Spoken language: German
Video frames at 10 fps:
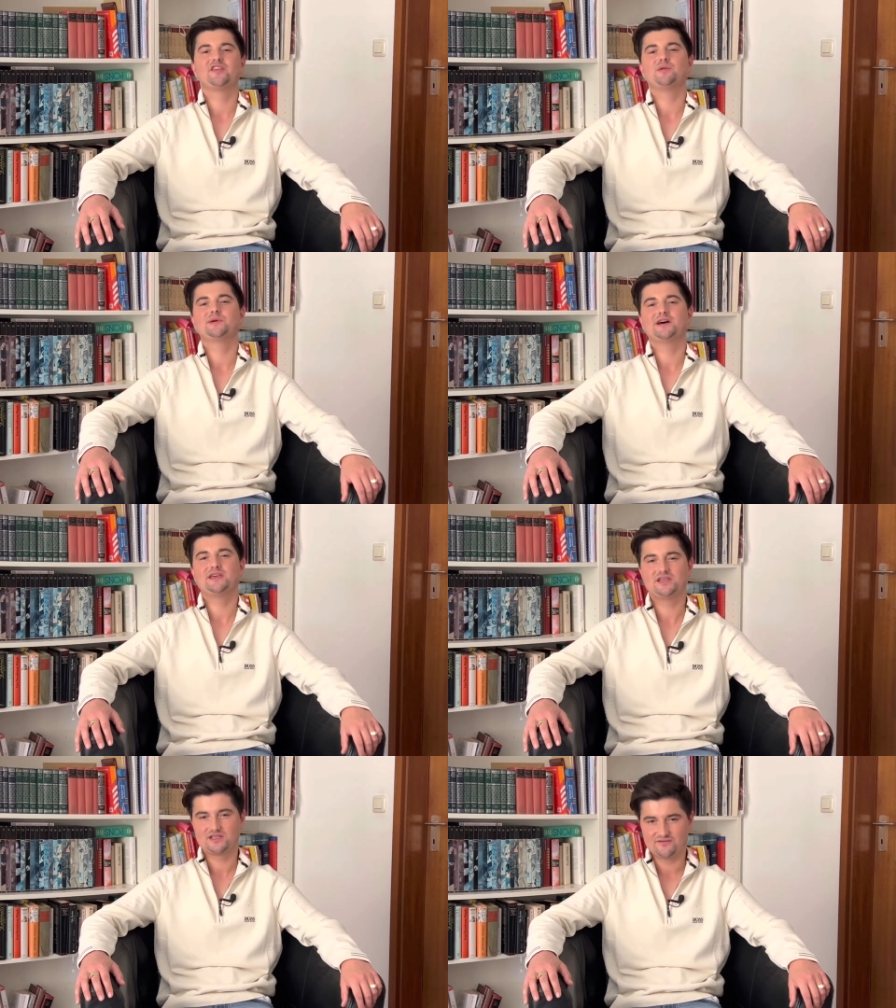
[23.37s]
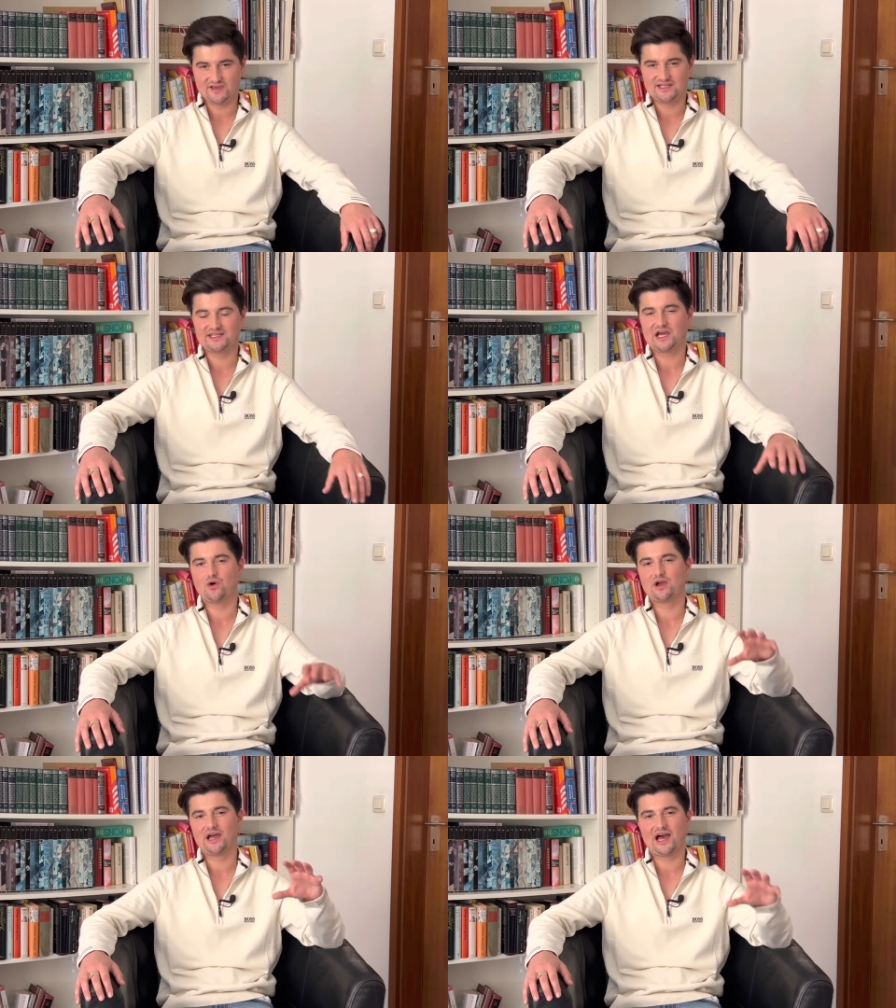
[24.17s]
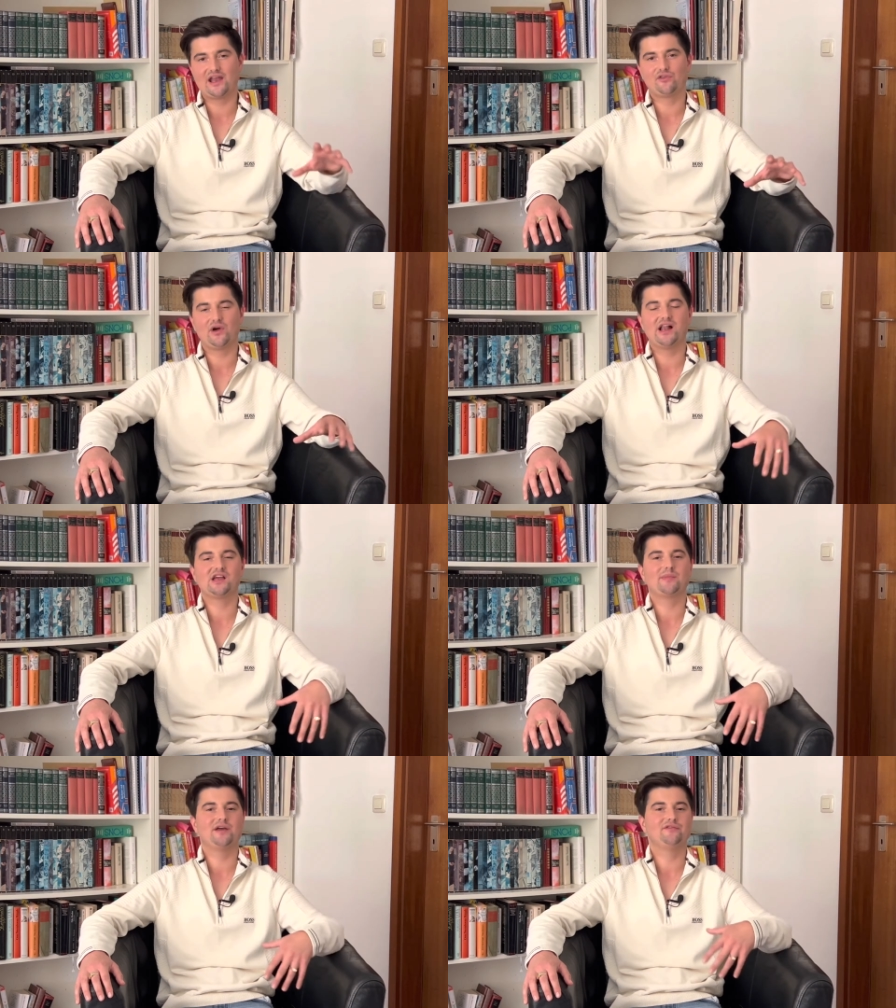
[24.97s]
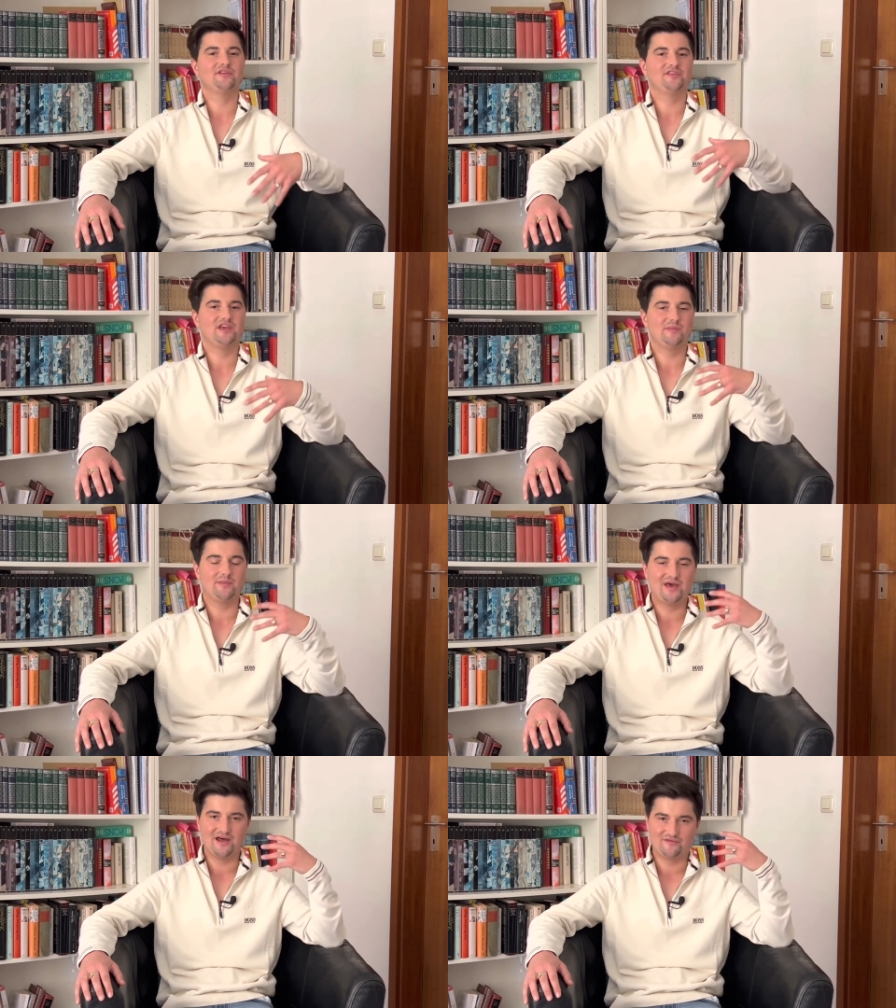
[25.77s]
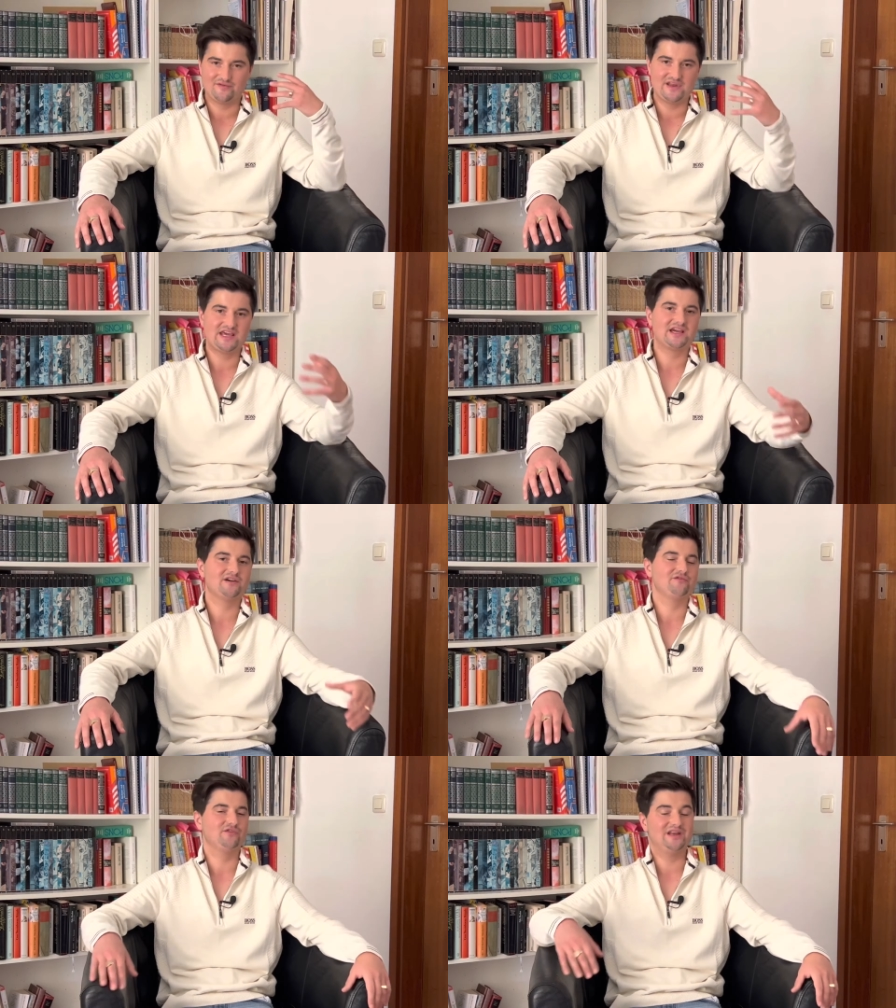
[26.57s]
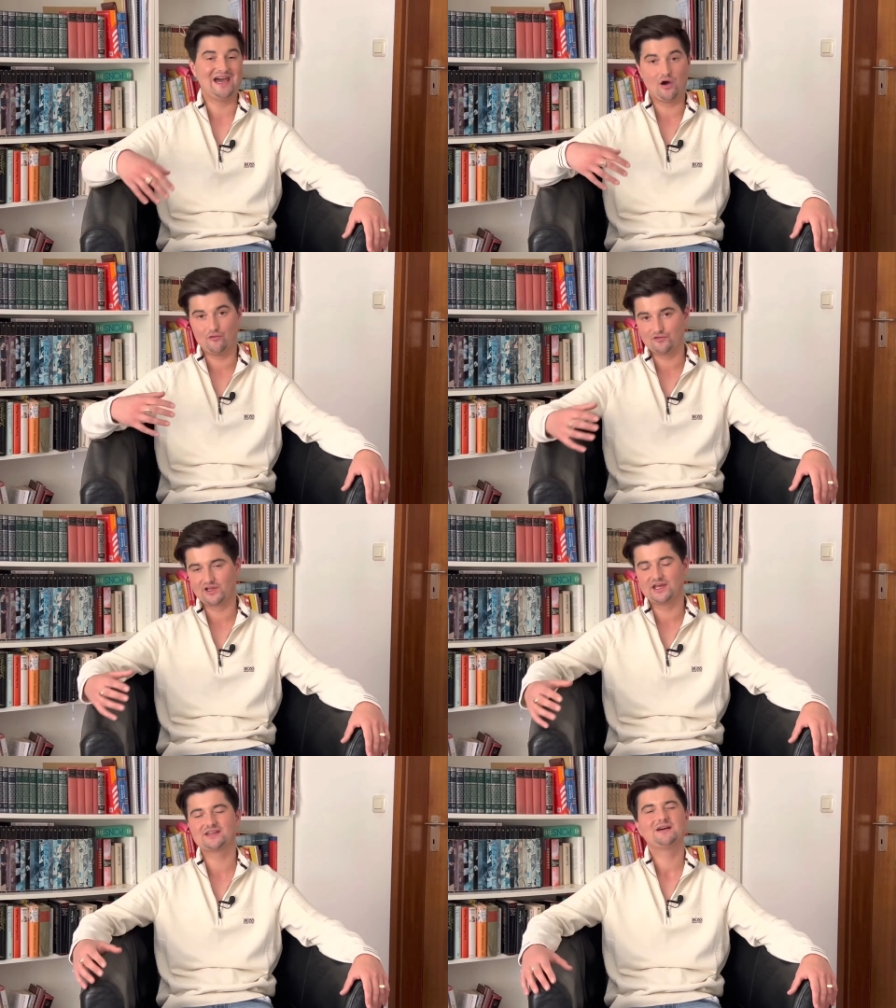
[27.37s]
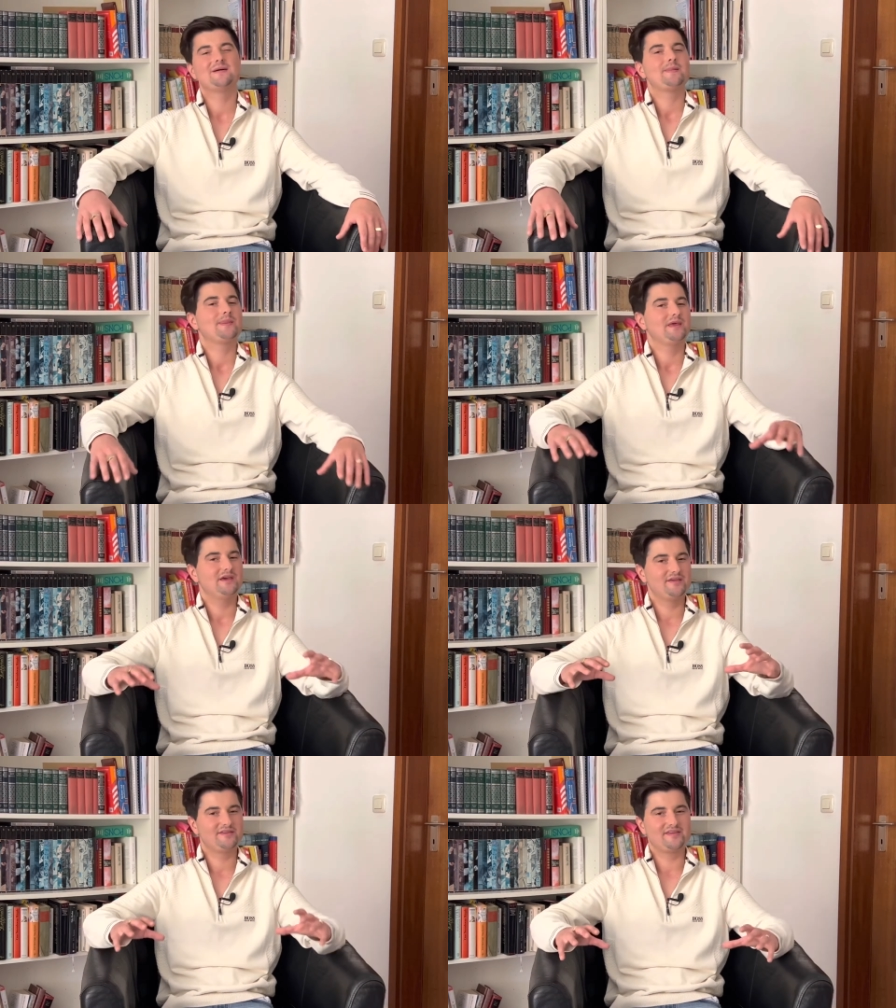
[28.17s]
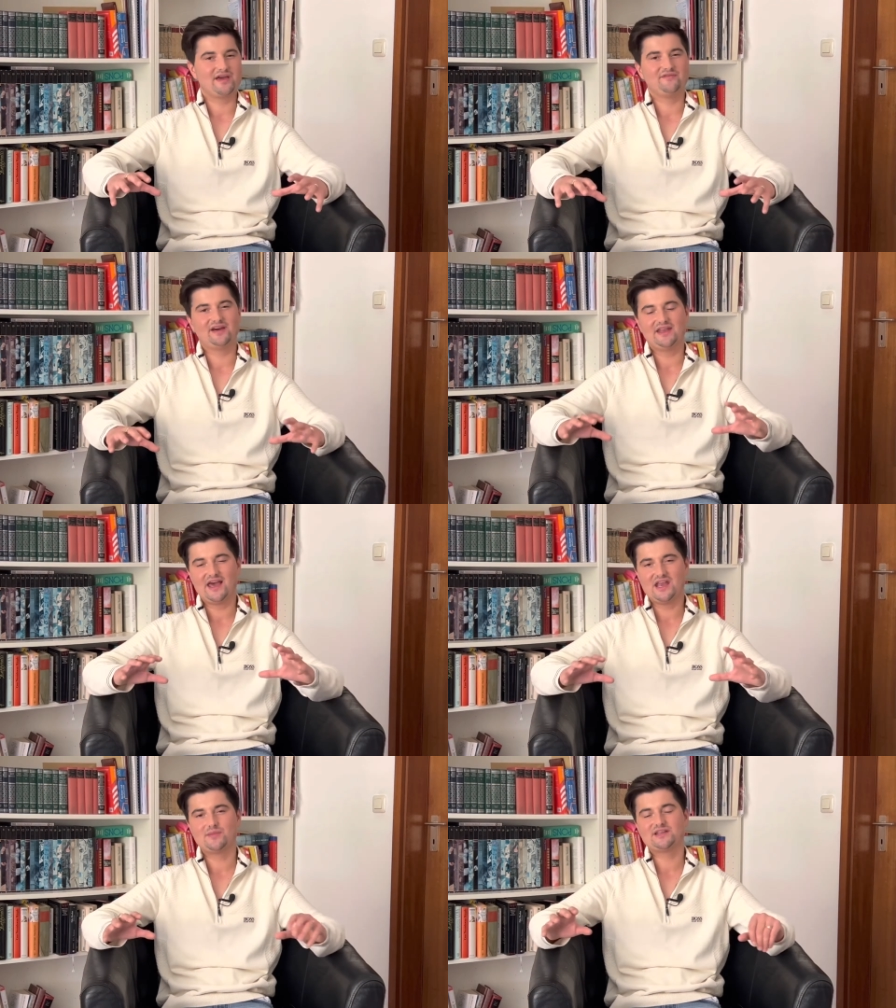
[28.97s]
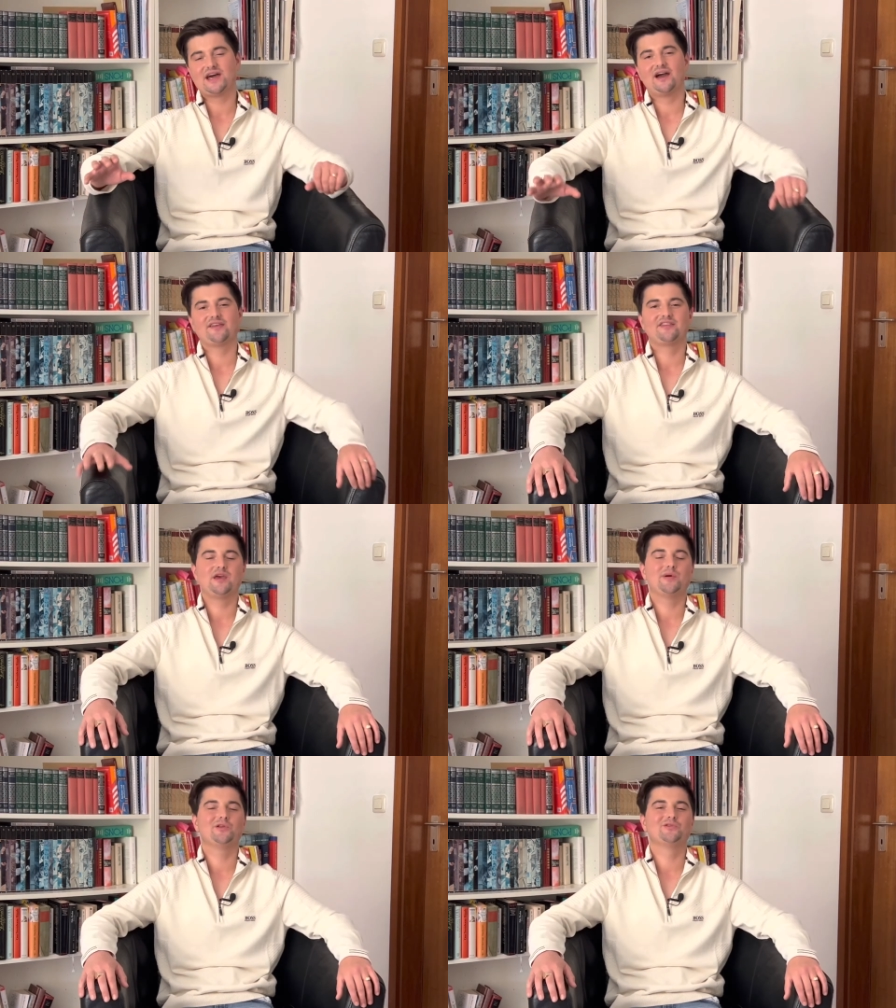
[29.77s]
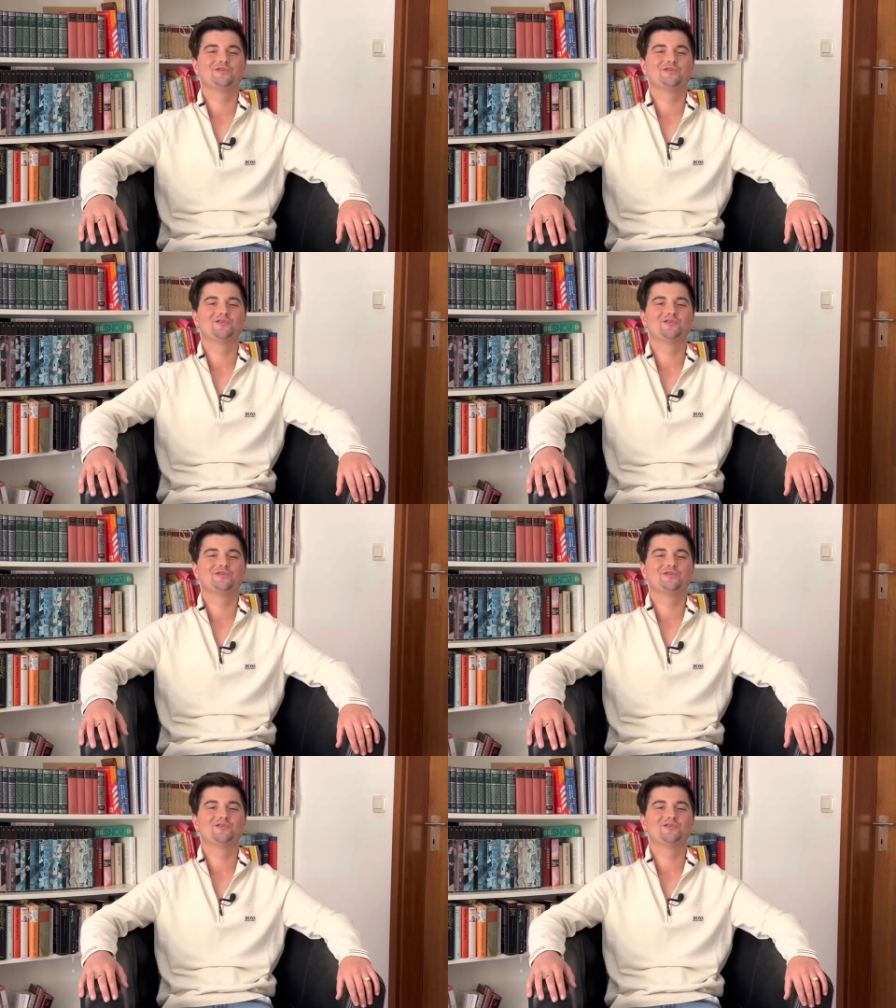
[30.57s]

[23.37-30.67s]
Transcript: das Thema ist wichtig, auch gerade so allgemein für das Thema Männerpflege, für den Auftritt ist das einfach ein elementares Thema.